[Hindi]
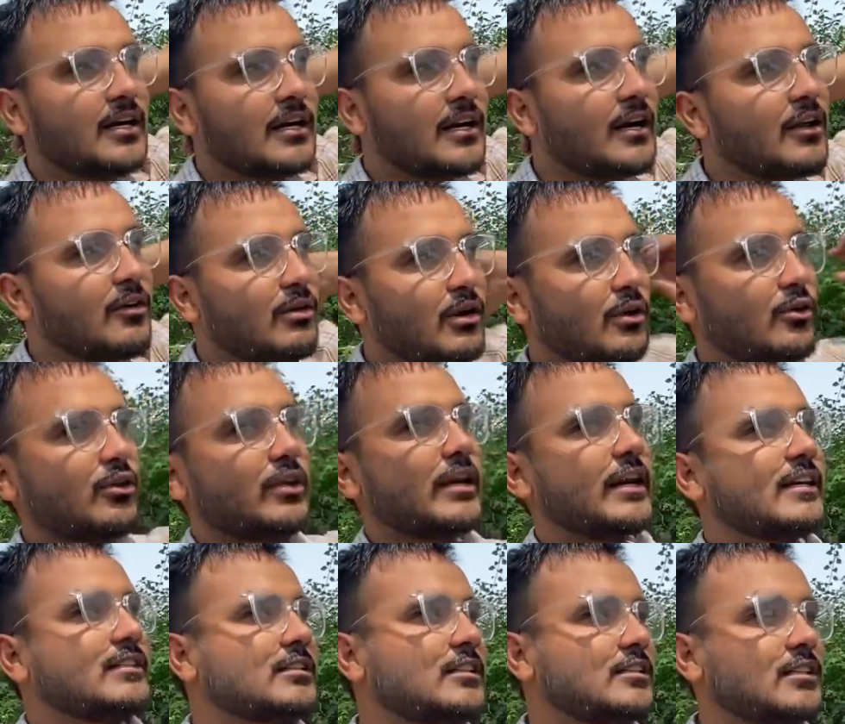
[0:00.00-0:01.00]
घर वालों को एक
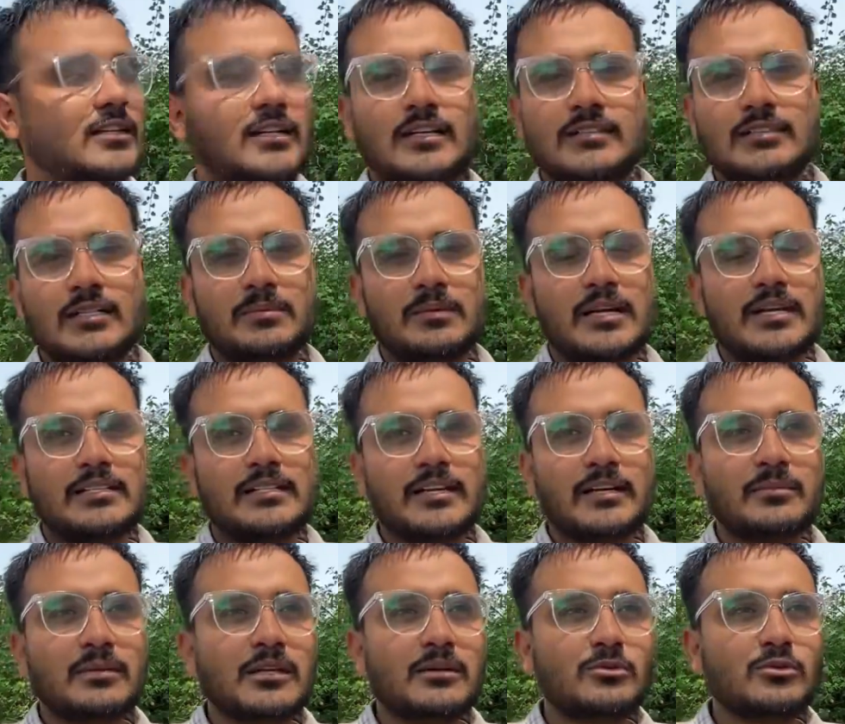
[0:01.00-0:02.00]
ऐसा तगड़ा सरप्राइज देंगे
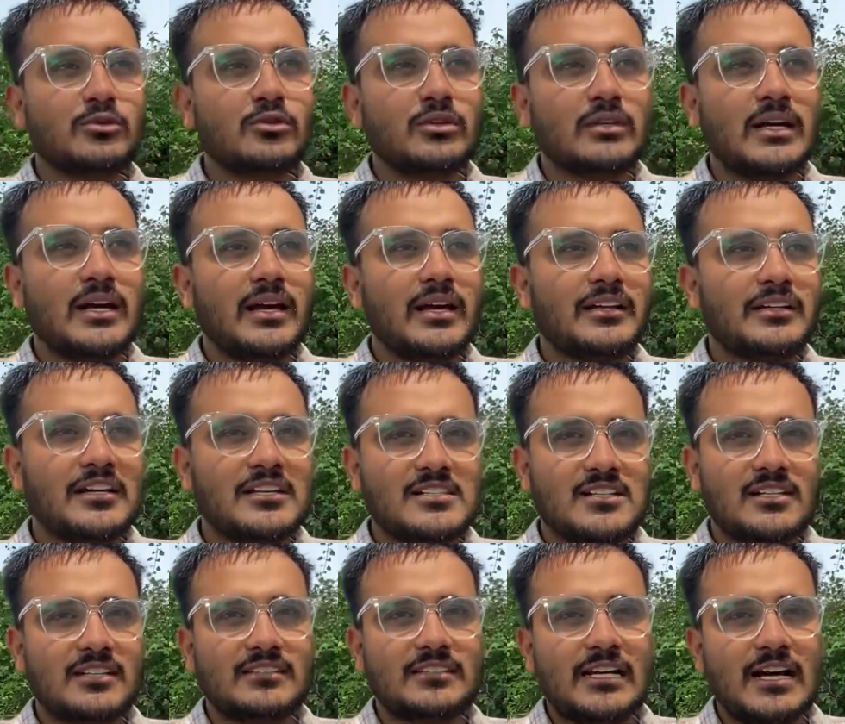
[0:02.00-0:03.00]
मतलब उनको ना
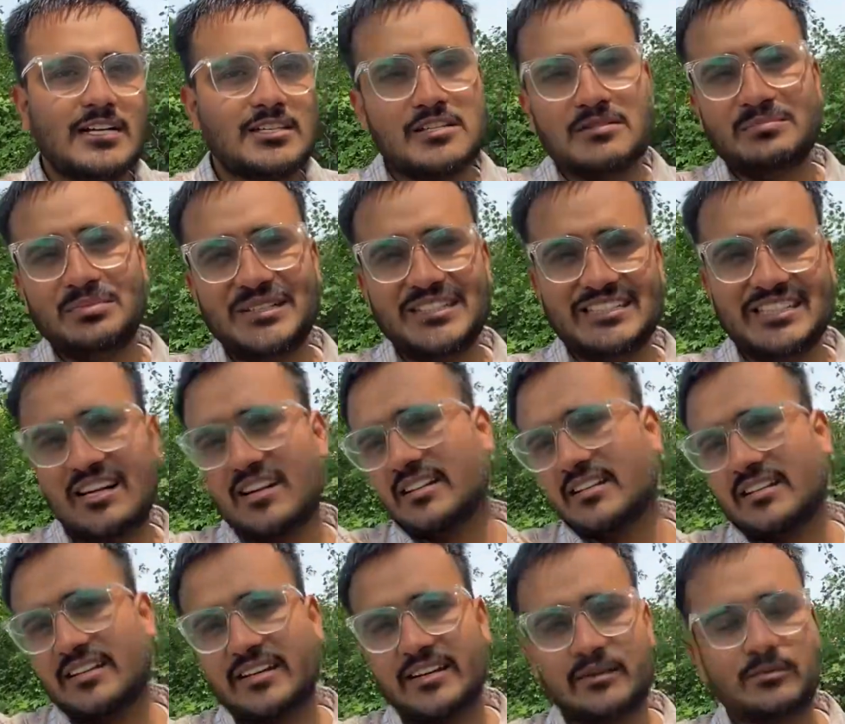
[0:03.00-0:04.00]
अचानक से अचंभित सा कर
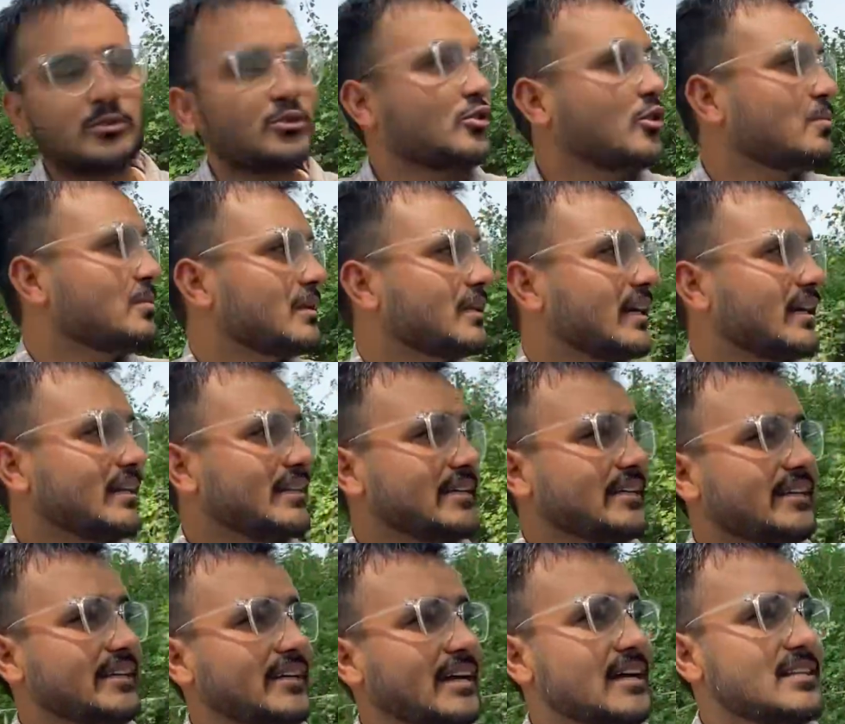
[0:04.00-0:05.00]
देंगे हम उनको पता ही नहीं
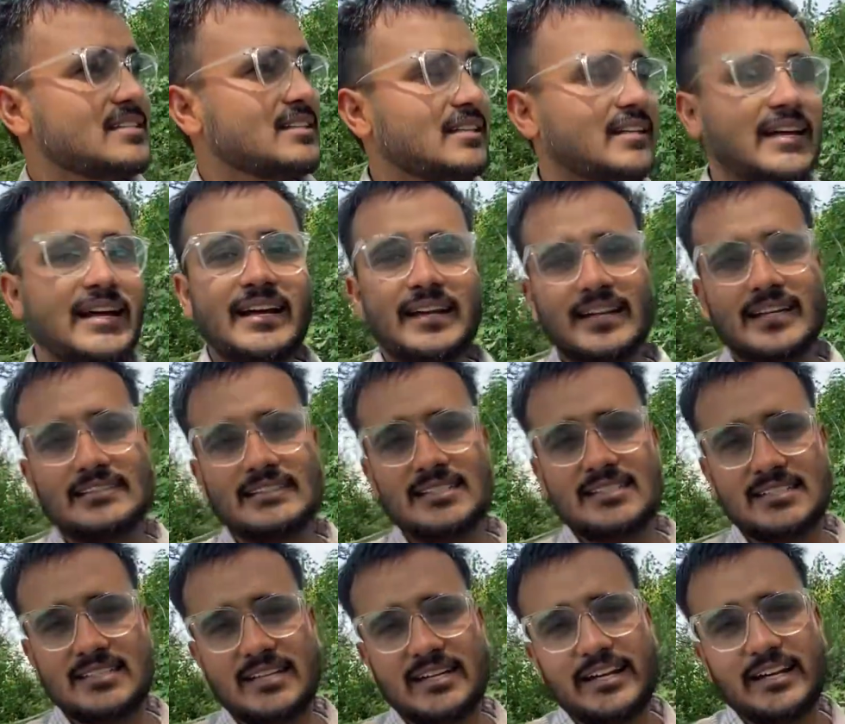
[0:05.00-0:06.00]
है क्या चल रहा है कैसे
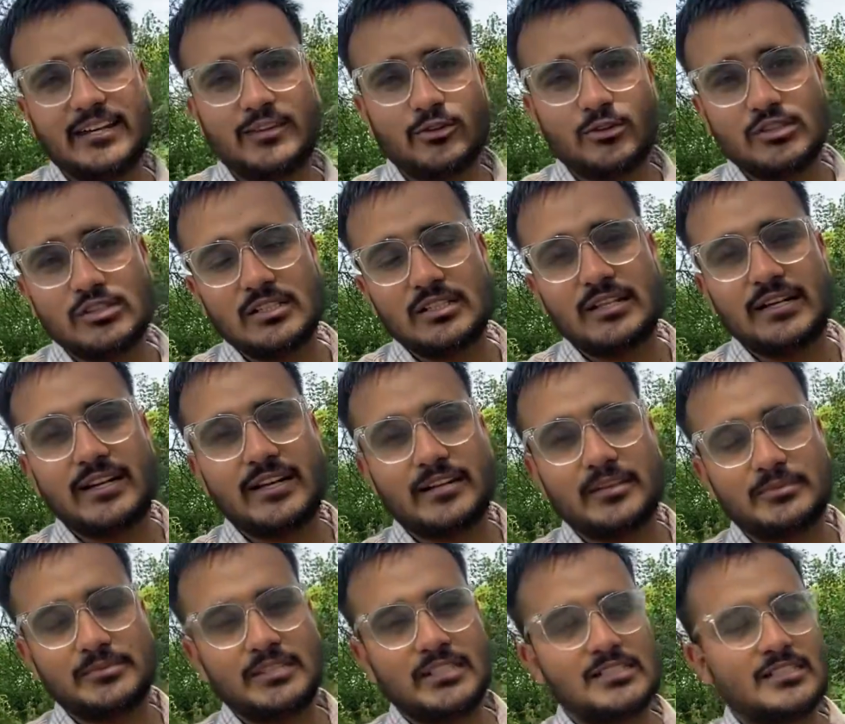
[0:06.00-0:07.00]
चल रहा है क्यों चल रहा है
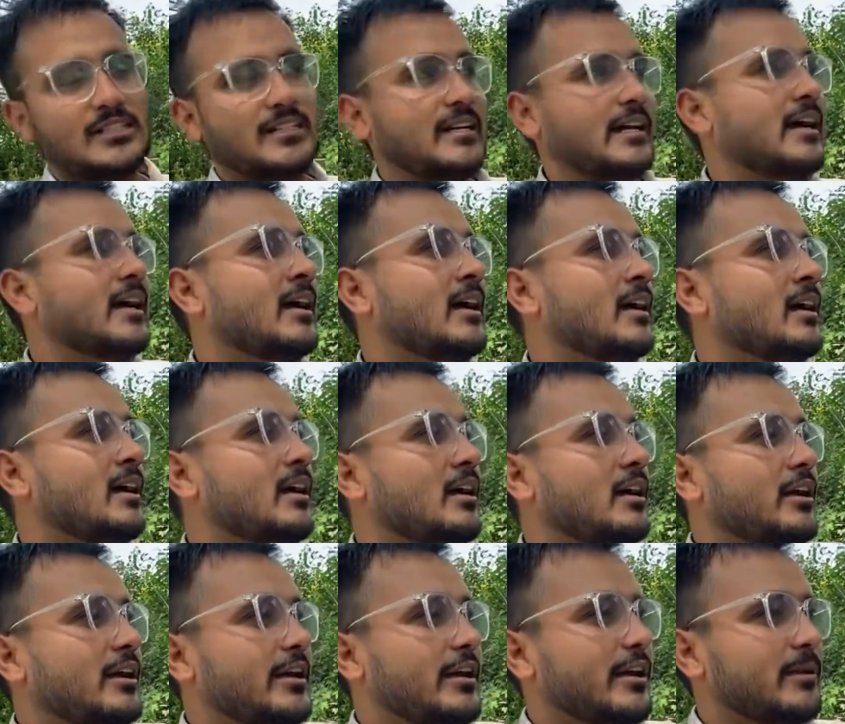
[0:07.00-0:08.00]
कब से चल रहा है
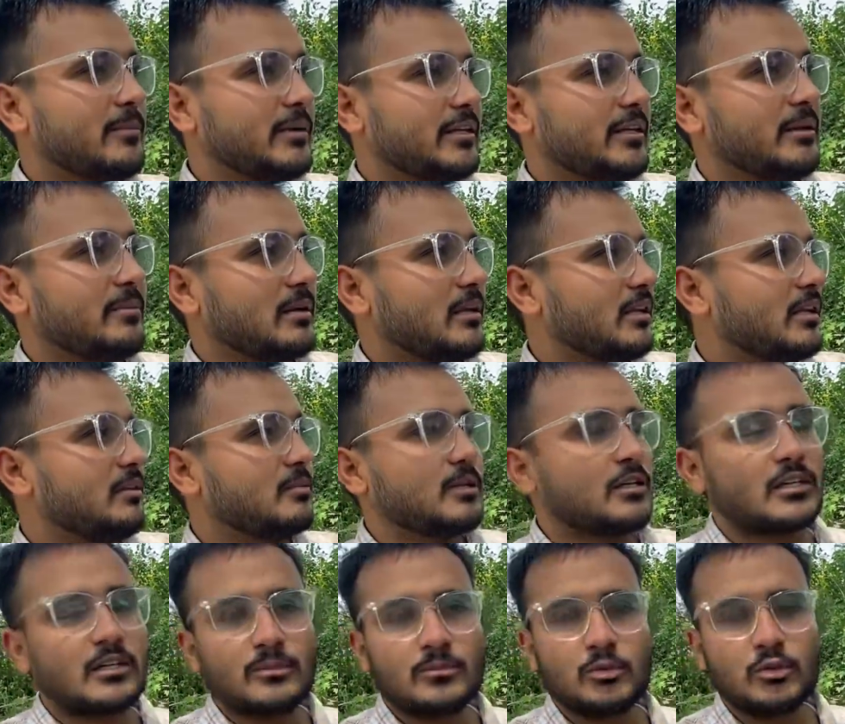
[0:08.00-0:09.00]
एक महीने पहले
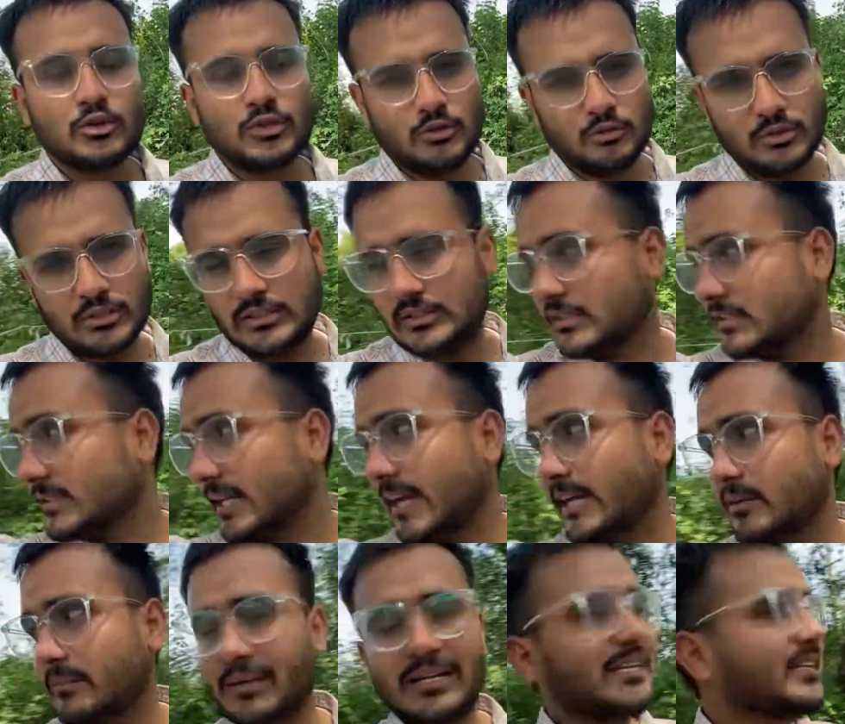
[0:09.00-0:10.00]
मतलब वो थी उनतीस
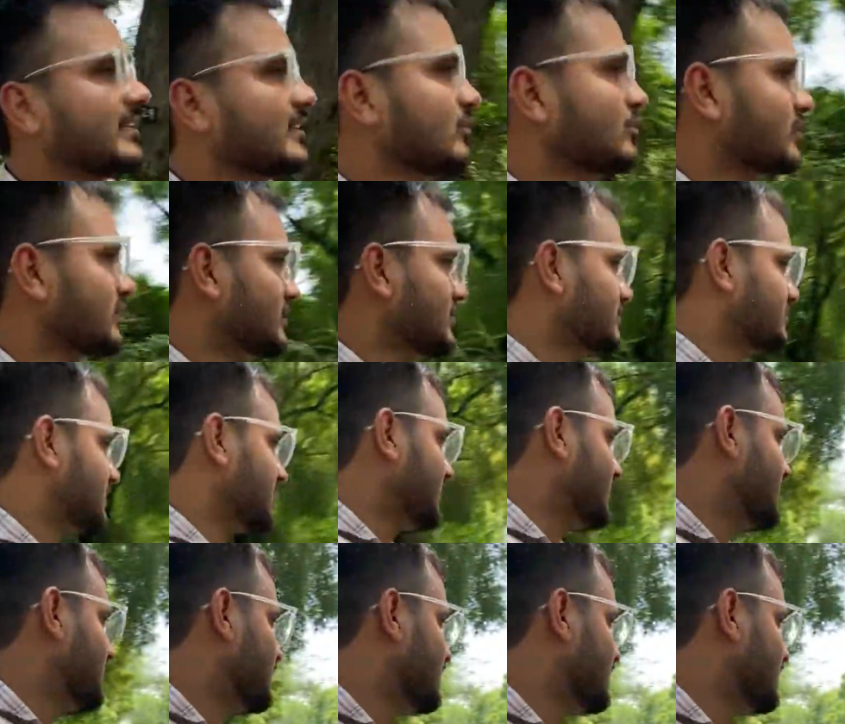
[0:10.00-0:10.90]
शायद मई थी ना उनतीस मई